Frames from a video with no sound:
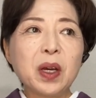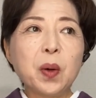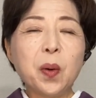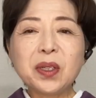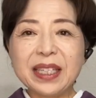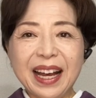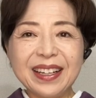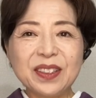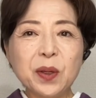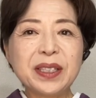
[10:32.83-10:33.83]
多さ、
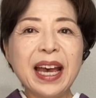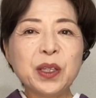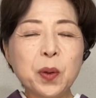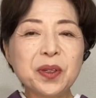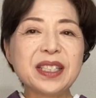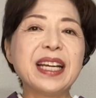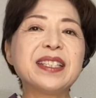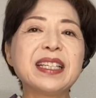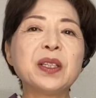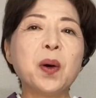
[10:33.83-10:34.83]
素材の複
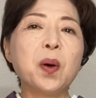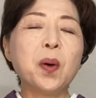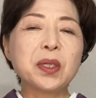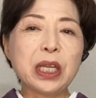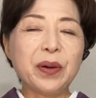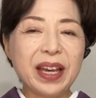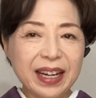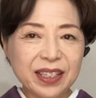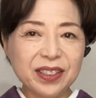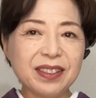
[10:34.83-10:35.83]
雑さの多さを減
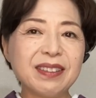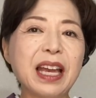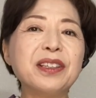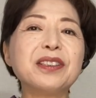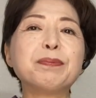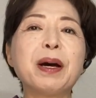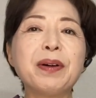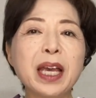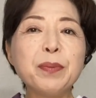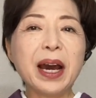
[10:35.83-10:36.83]
らすっていう場
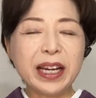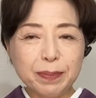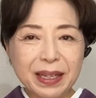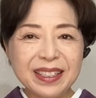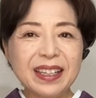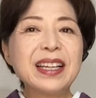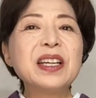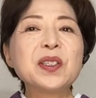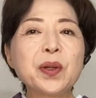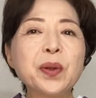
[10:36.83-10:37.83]
合もあります。
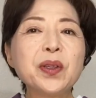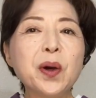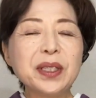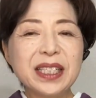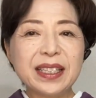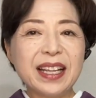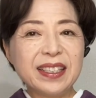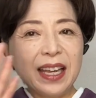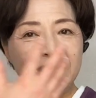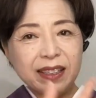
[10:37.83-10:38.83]
そのようにして
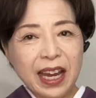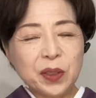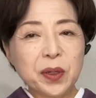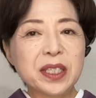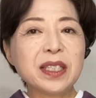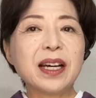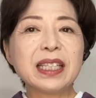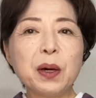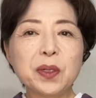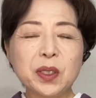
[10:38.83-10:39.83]
全体の着
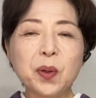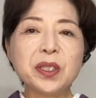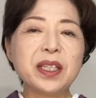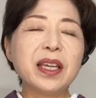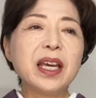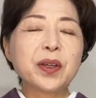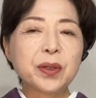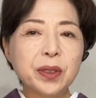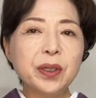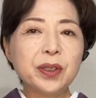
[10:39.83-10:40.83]
姿を少し
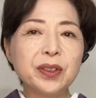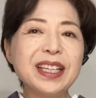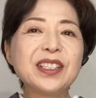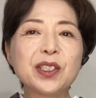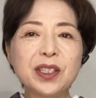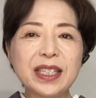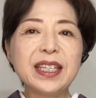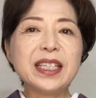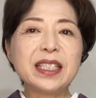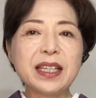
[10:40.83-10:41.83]
クールにすっ
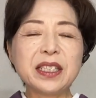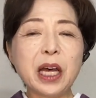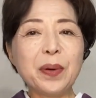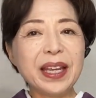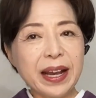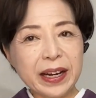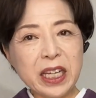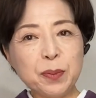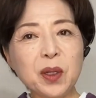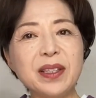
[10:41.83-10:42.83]
きりして爽やか
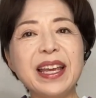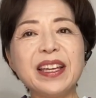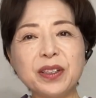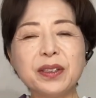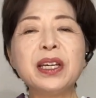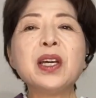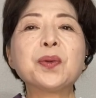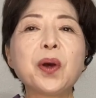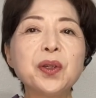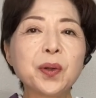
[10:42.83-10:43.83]
に持っていく
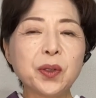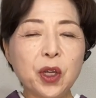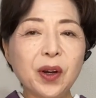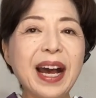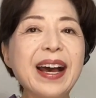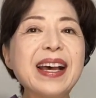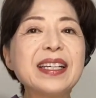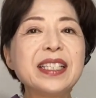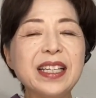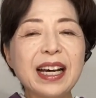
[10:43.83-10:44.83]
ということが
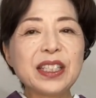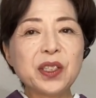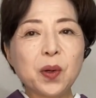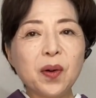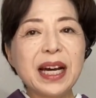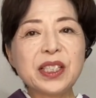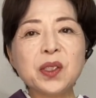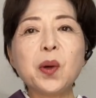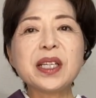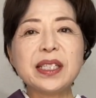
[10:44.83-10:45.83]
4月5月
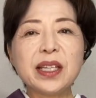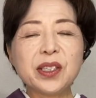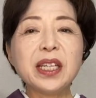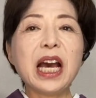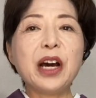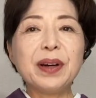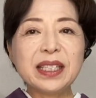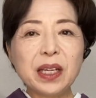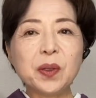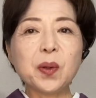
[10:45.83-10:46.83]
の季節に合わ
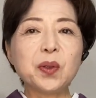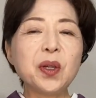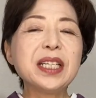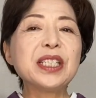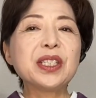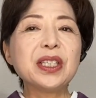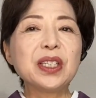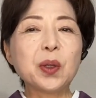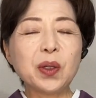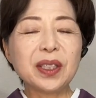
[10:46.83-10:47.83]
せることに
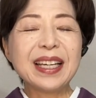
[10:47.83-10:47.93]
と、